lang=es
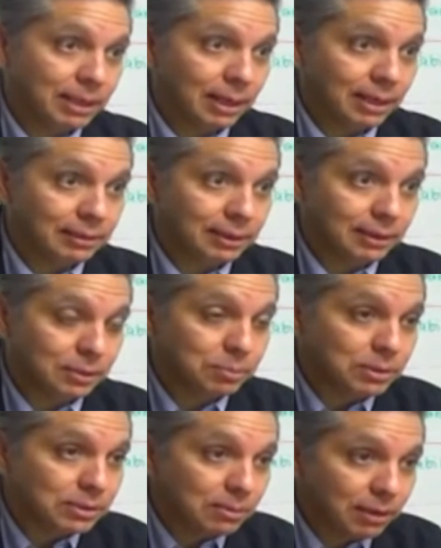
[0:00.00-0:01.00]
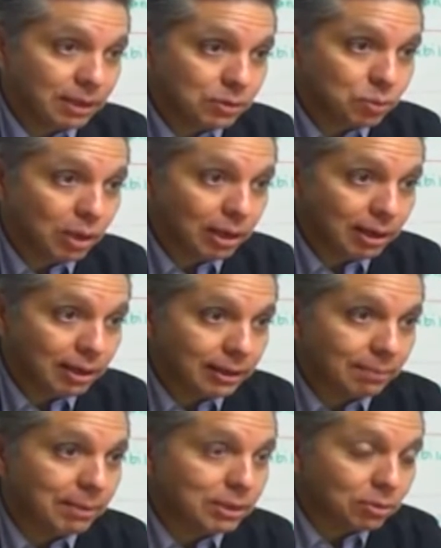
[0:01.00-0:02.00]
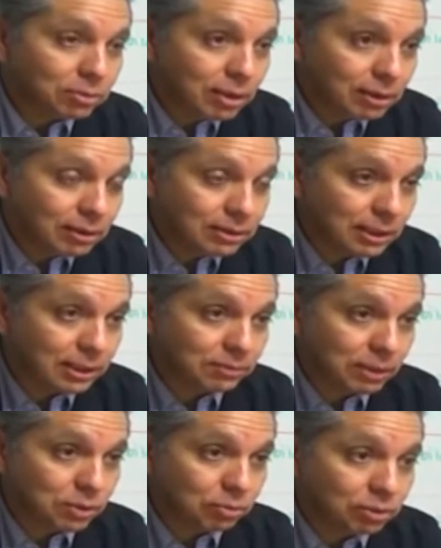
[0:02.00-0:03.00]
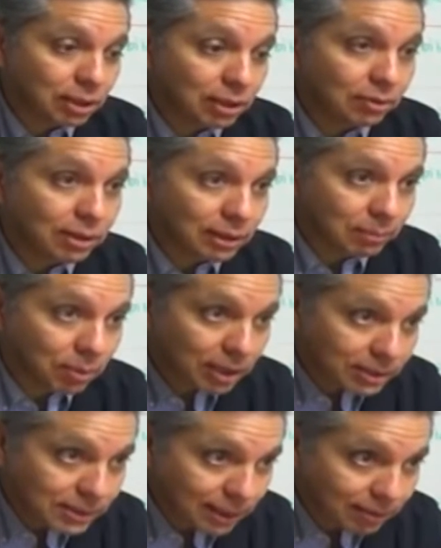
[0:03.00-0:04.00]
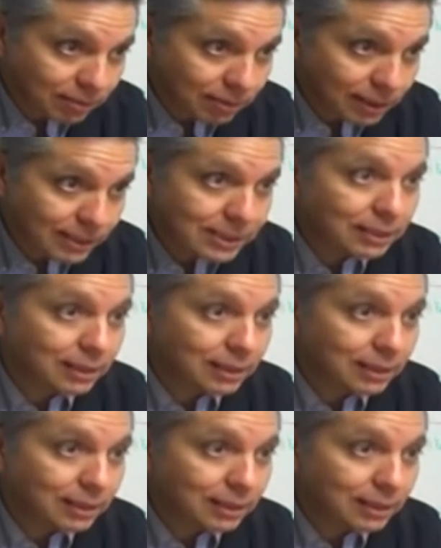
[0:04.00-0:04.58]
pública y de la vía legislativa. Está pasando mucho más de lo que reconocemos.